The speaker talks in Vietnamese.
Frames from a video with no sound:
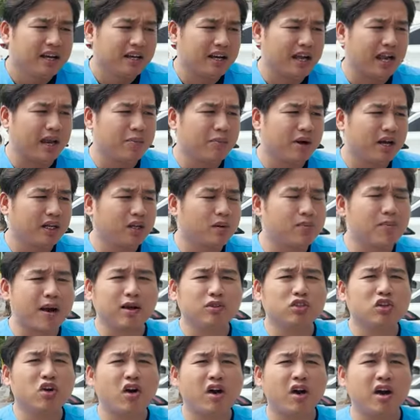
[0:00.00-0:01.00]
để em ờ, thông báo
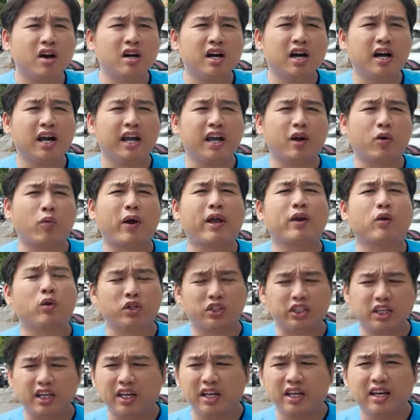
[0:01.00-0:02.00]
cho người quen của
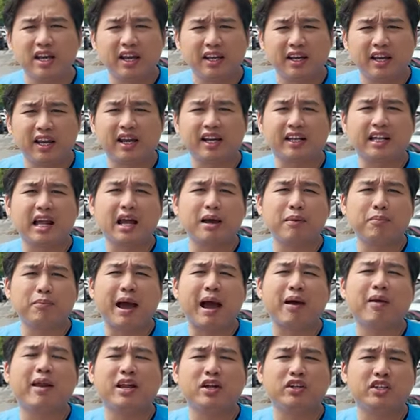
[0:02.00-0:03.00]
chị để người ta
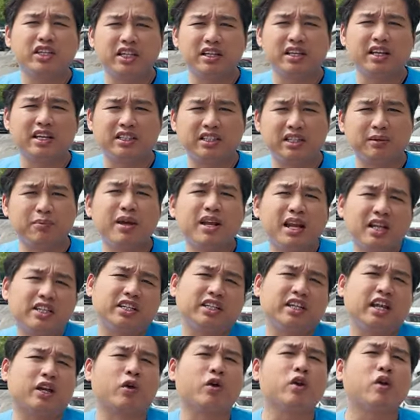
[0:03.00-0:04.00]
báo lại cho chị để chị biết là chị
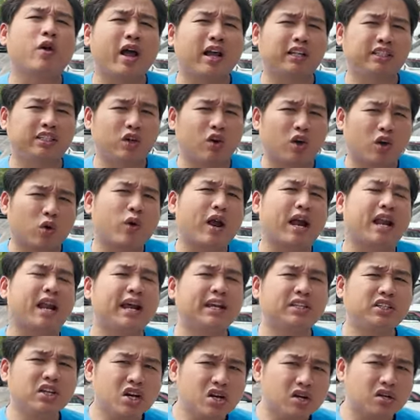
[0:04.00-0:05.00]
để quên điện thoại chị còn quẹ lấy
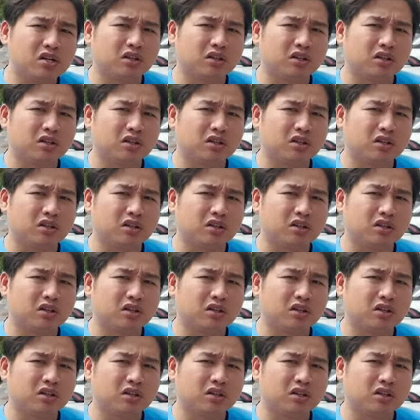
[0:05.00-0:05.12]
chứ